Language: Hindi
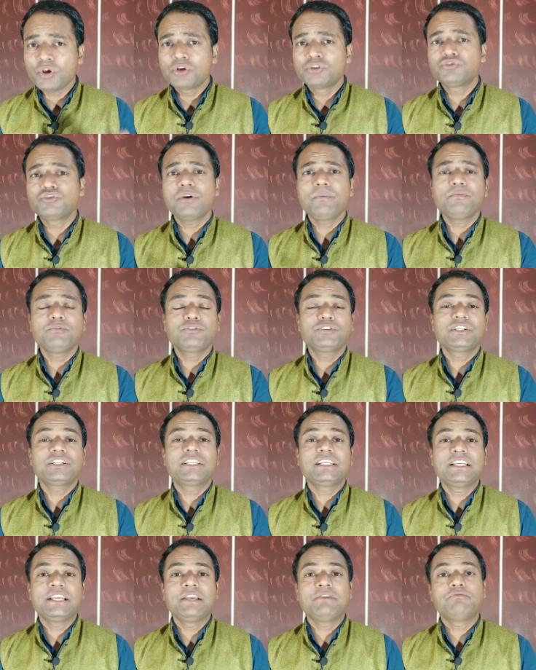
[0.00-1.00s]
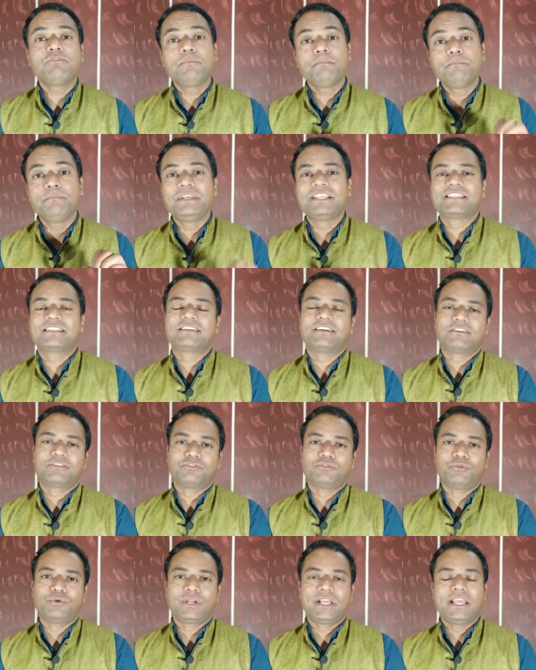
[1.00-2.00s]
जो अपॉर्चुनिटी है वो मिस कर
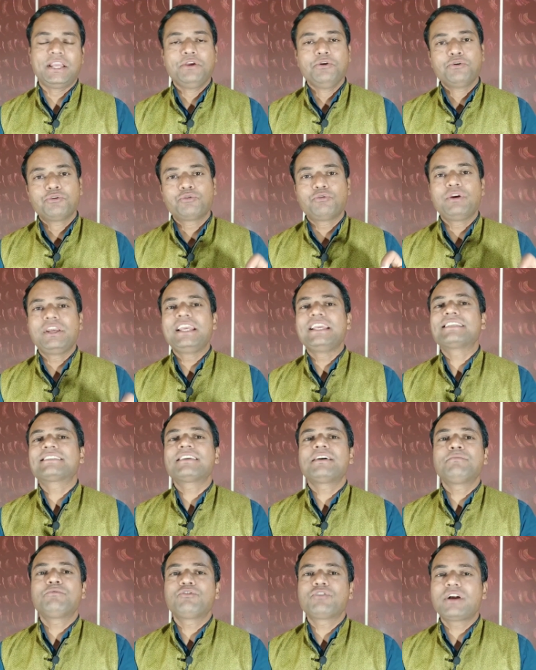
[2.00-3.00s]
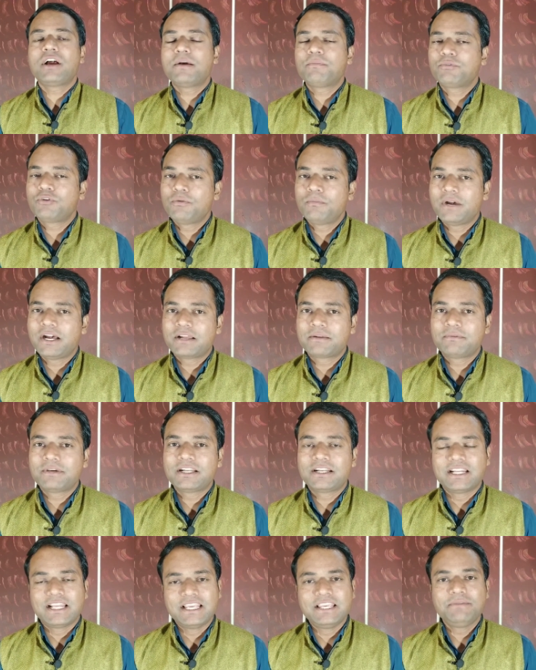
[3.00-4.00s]
दोगे तो ऐसा मौका आपको बार
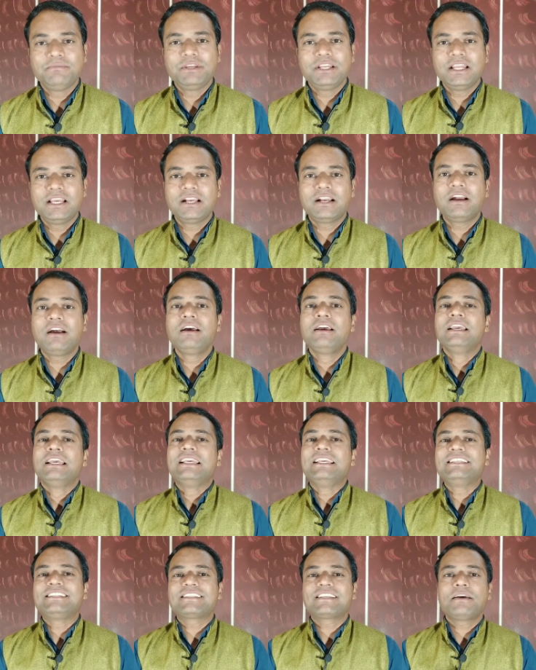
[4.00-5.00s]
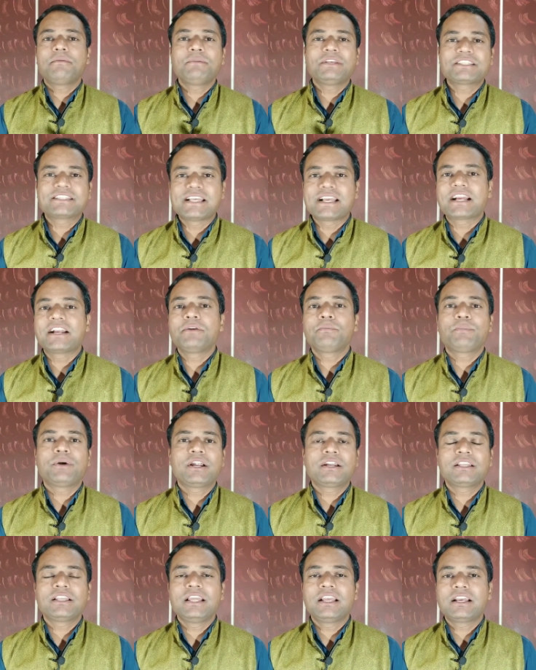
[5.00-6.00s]
बार नहीं मिलेगा इसका मैं सेकंड
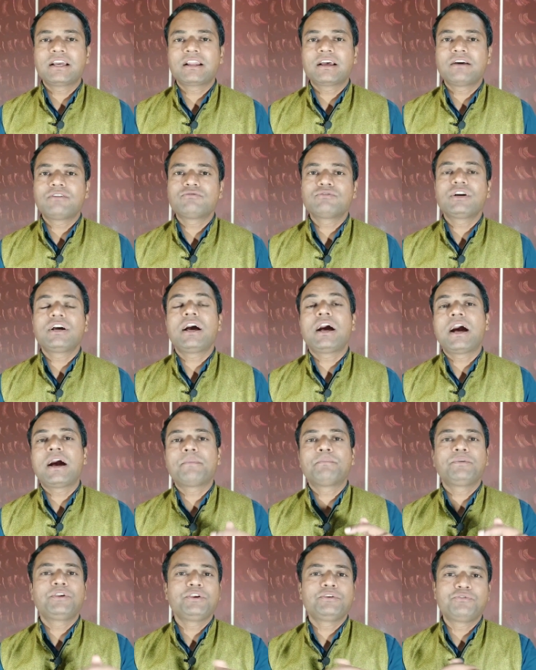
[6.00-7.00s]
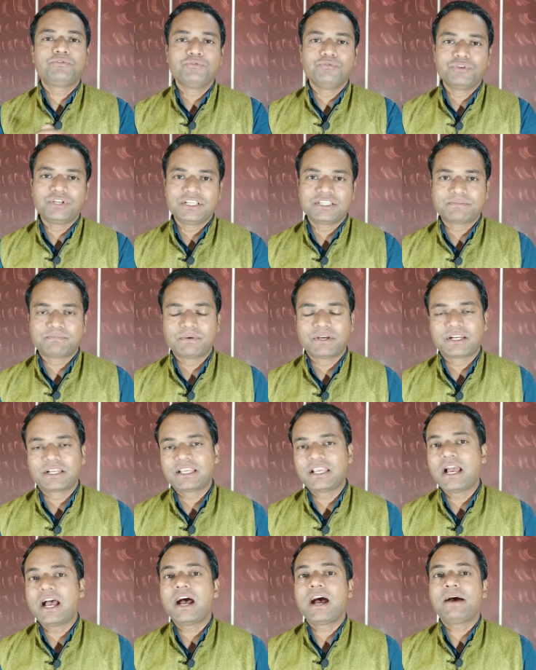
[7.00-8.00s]
पार्ट लेकर आऊँगा आपकी क्यूरीज पर
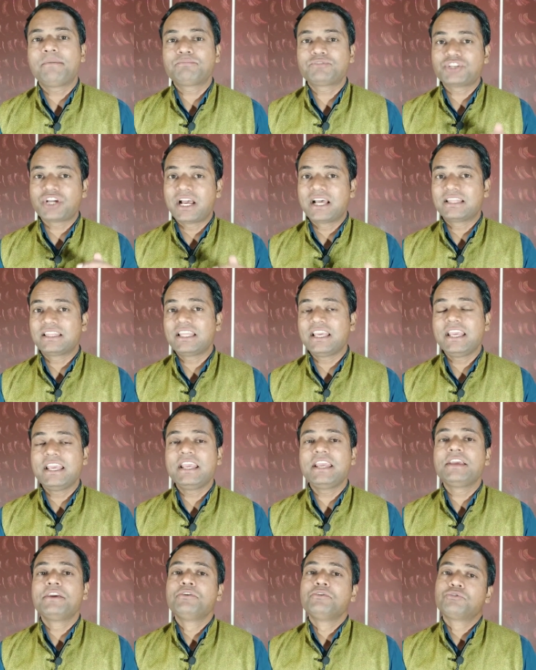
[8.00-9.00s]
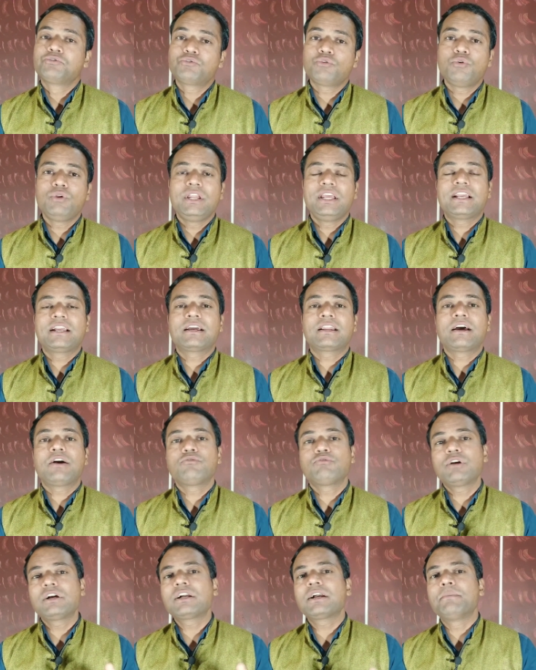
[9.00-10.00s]
क्या आप चाहते हैं तो लेकर
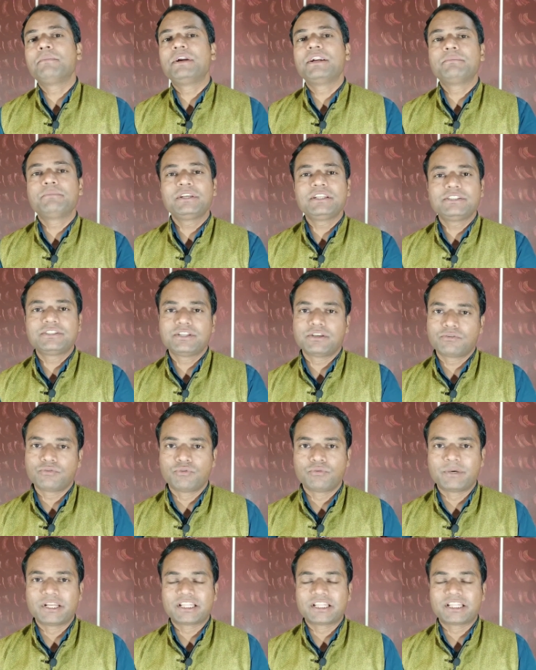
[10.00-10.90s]
आऊँगा कमेंट में ज़रूर